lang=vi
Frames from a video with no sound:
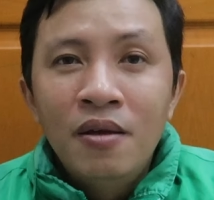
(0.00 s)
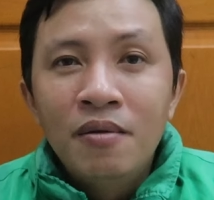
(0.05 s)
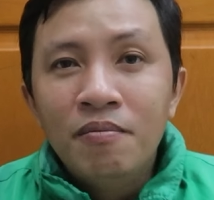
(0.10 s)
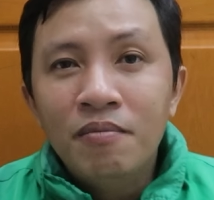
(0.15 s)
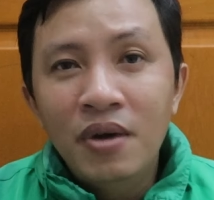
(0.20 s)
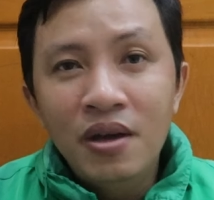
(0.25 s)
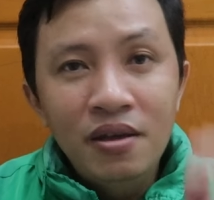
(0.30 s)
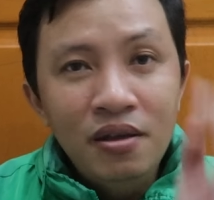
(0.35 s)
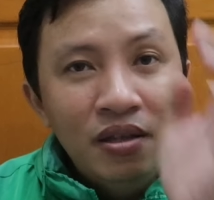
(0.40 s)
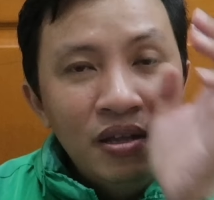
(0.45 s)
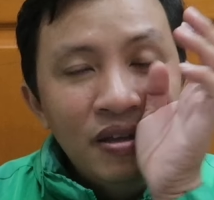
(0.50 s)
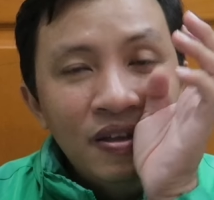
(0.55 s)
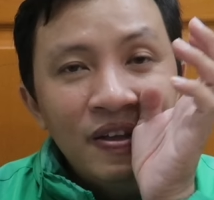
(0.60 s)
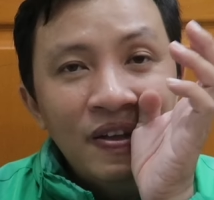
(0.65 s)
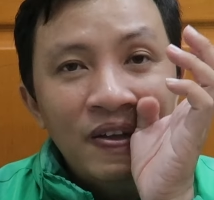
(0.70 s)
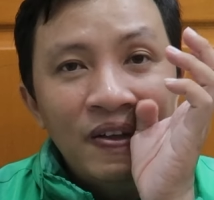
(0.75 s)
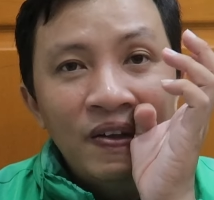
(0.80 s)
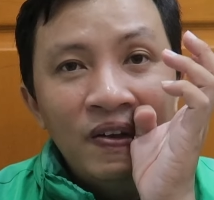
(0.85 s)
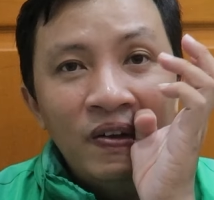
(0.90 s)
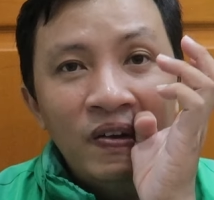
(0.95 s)
Be thì
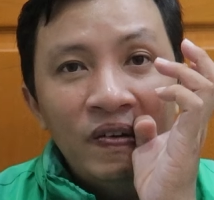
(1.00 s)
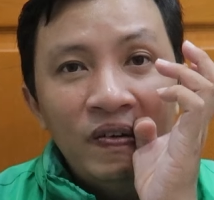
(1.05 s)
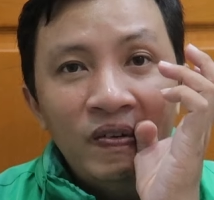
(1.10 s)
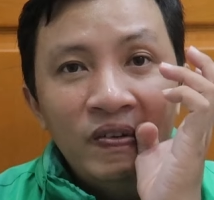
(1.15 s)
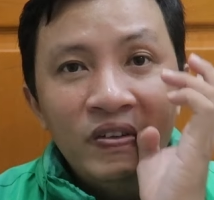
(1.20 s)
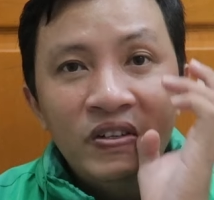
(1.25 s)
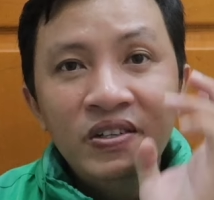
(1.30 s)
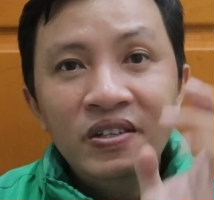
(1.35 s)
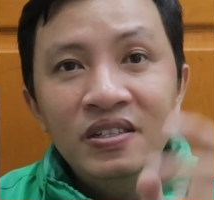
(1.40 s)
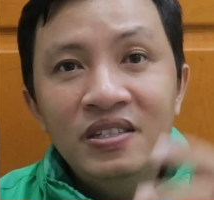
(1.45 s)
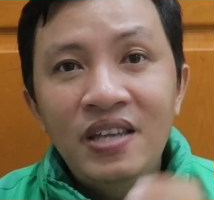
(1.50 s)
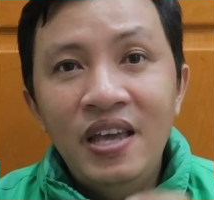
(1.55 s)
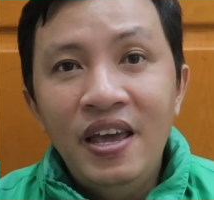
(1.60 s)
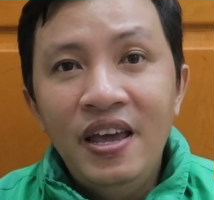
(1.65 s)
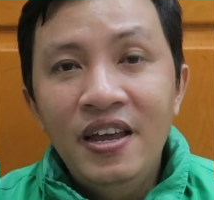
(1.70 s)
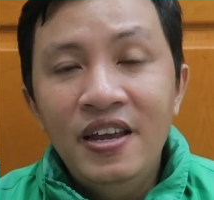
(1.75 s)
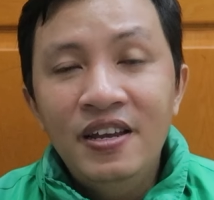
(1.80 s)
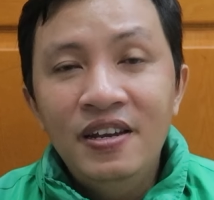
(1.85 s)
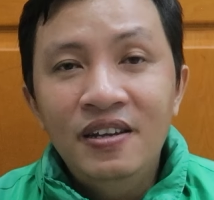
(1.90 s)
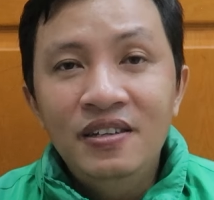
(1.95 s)
cước
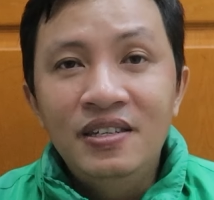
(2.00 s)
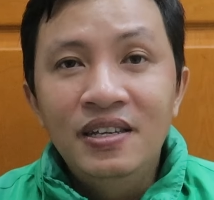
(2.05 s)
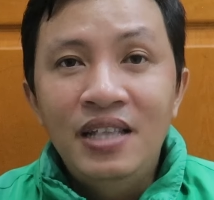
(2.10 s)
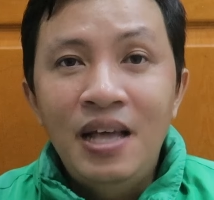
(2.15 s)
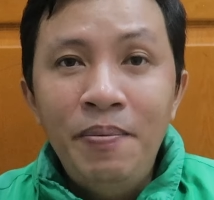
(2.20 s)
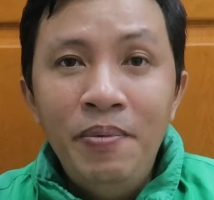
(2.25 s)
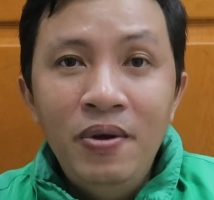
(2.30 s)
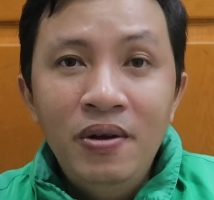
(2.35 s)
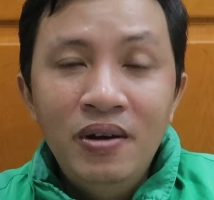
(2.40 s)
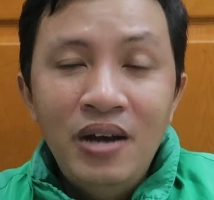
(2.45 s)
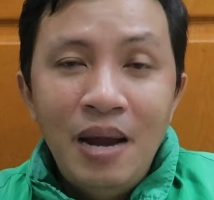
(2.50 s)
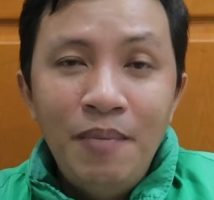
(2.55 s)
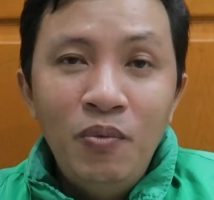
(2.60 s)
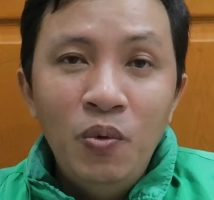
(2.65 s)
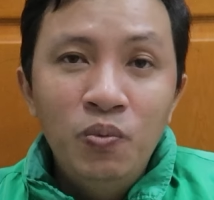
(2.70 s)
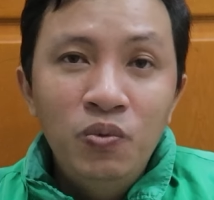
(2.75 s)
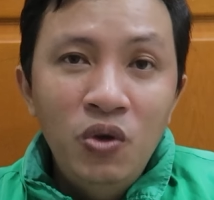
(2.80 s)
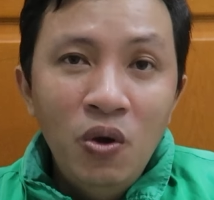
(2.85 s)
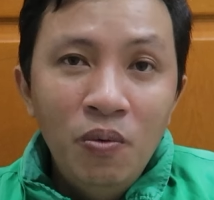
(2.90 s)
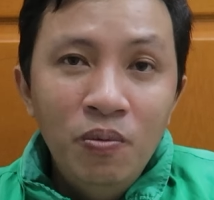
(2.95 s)
xe nó sẽ thấp hơn Grab
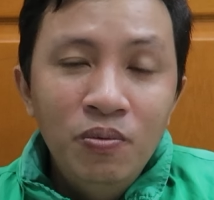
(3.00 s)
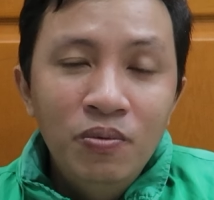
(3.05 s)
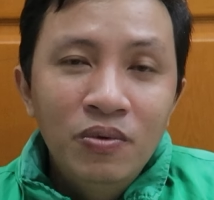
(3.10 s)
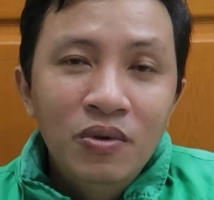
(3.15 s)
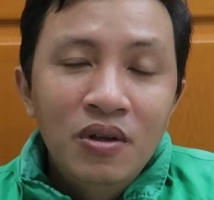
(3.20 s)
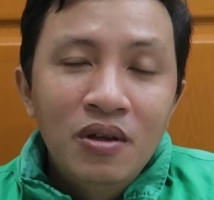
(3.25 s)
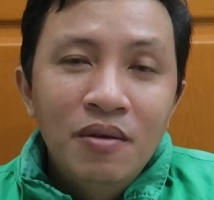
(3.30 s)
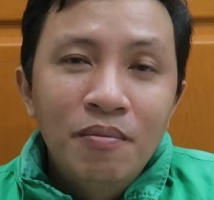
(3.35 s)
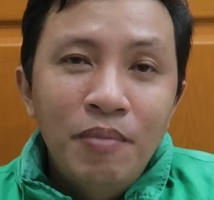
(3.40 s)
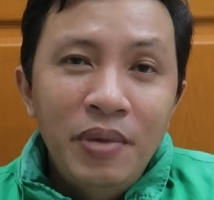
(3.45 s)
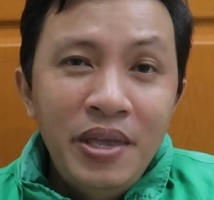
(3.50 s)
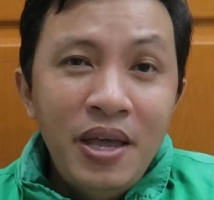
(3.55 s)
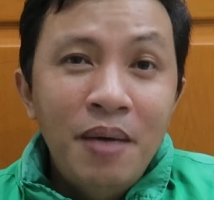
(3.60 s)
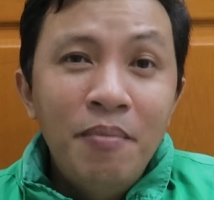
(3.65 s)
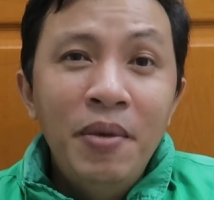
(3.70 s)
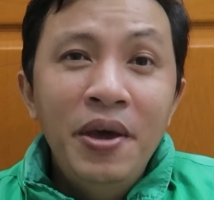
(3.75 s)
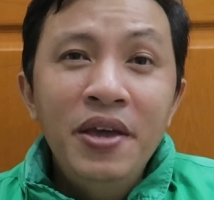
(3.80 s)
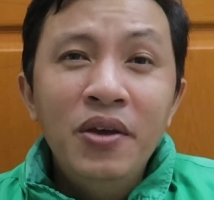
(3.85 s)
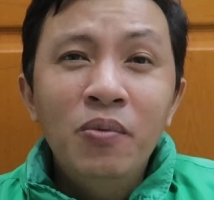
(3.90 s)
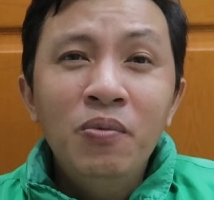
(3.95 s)
một chút. Bây giờ
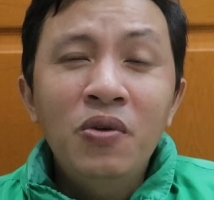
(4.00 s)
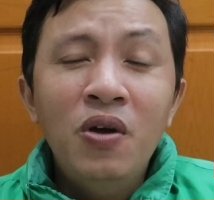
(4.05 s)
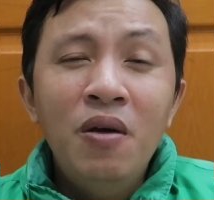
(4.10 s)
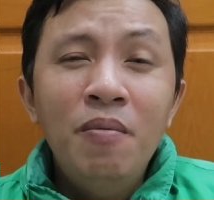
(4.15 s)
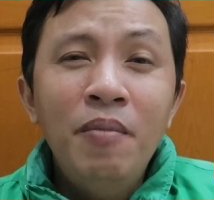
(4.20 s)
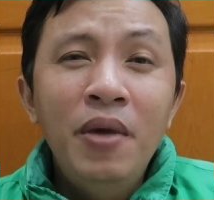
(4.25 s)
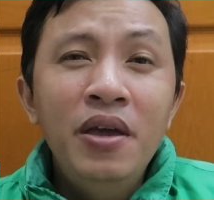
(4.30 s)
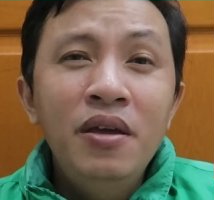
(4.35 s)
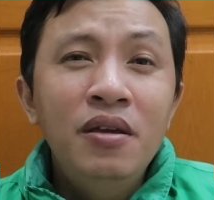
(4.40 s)
Be cũng có